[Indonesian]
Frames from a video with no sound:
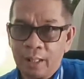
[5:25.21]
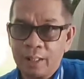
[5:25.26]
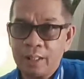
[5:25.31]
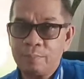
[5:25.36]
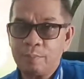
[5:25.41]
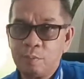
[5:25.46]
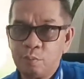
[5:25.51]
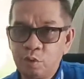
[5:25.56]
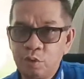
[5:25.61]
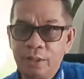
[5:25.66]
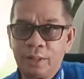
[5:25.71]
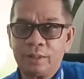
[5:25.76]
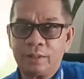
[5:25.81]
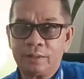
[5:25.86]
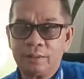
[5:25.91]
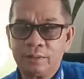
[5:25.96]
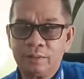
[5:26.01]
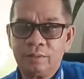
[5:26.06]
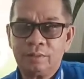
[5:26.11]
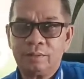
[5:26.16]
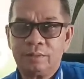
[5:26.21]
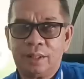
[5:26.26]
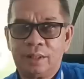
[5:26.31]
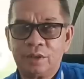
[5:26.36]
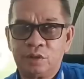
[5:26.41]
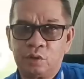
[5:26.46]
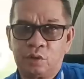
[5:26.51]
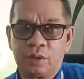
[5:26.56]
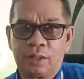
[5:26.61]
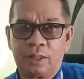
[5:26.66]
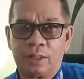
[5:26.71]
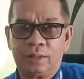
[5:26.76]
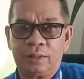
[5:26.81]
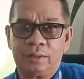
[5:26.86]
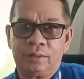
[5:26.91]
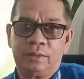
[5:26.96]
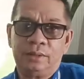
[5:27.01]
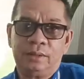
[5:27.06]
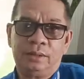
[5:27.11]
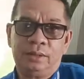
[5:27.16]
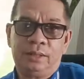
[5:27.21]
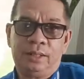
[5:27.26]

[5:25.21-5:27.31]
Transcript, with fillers: ada pemulihan dari seorang